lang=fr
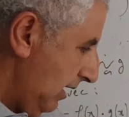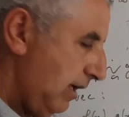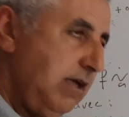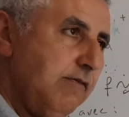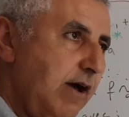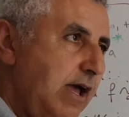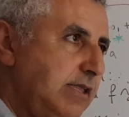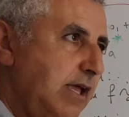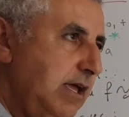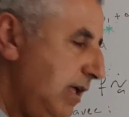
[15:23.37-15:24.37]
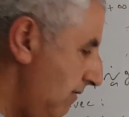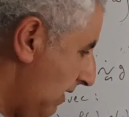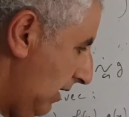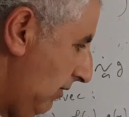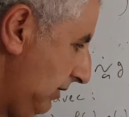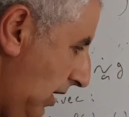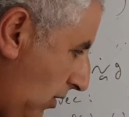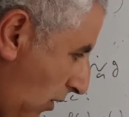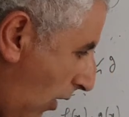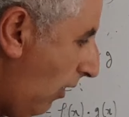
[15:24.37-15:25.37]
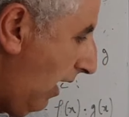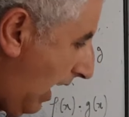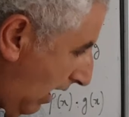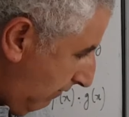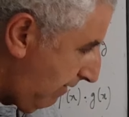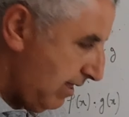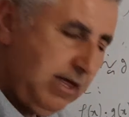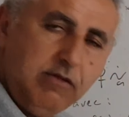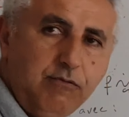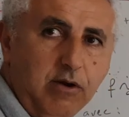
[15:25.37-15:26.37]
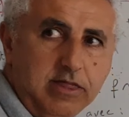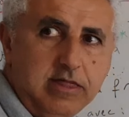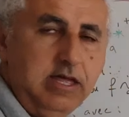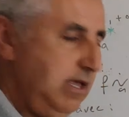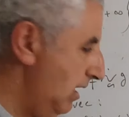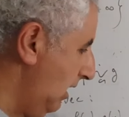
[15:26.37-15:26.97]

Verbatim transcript: qui va être équivalente en alpha cette fois-ci